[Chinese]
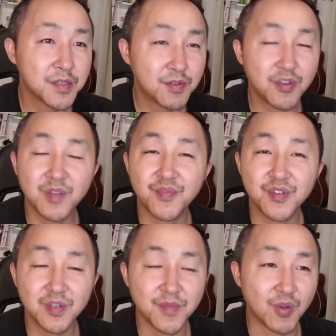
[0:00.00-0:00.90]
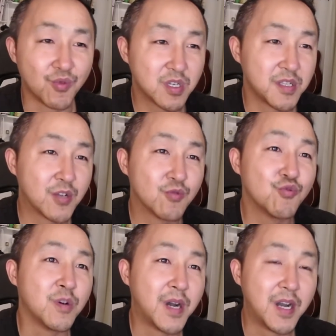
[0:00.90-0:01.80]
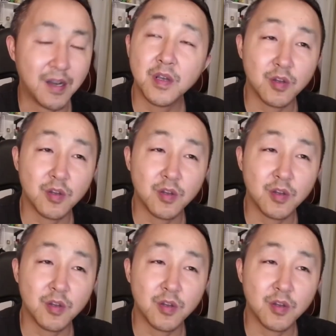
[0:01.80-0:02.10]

最近不是美国制裁中国吗？